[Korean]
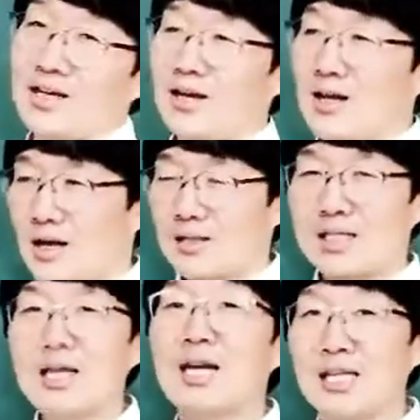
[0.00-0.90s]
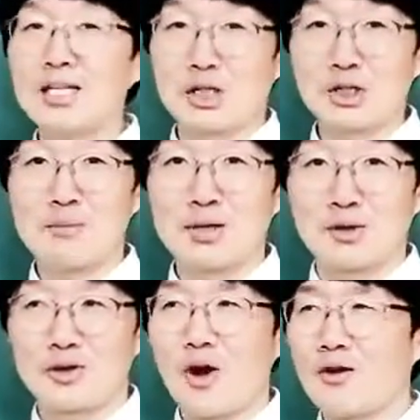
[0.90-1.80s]
그러니까 기다린다는 얘기죠
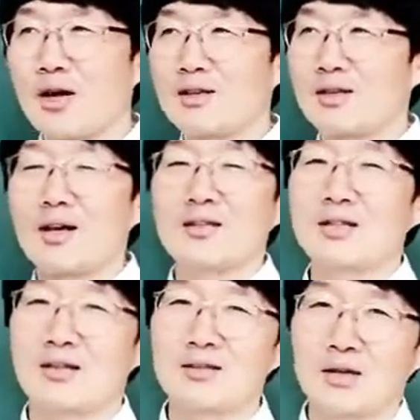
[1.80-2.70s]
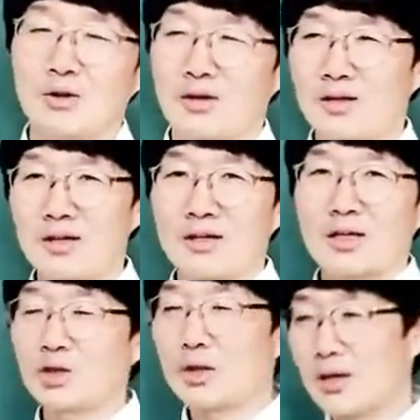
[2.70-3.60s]
한마디로. 여간 기다리지 않는다더라.
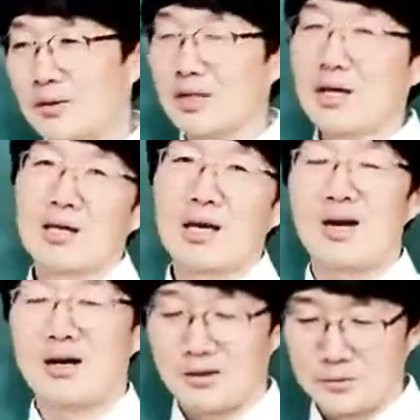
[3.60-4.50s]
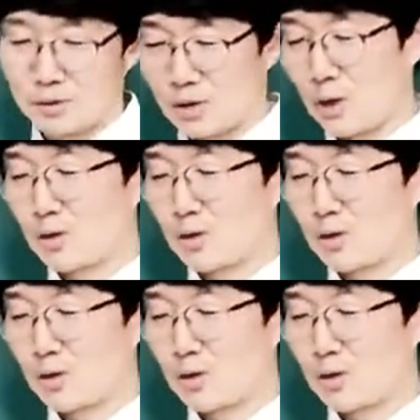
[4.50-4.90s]
쉽게 말하면 야, 너 내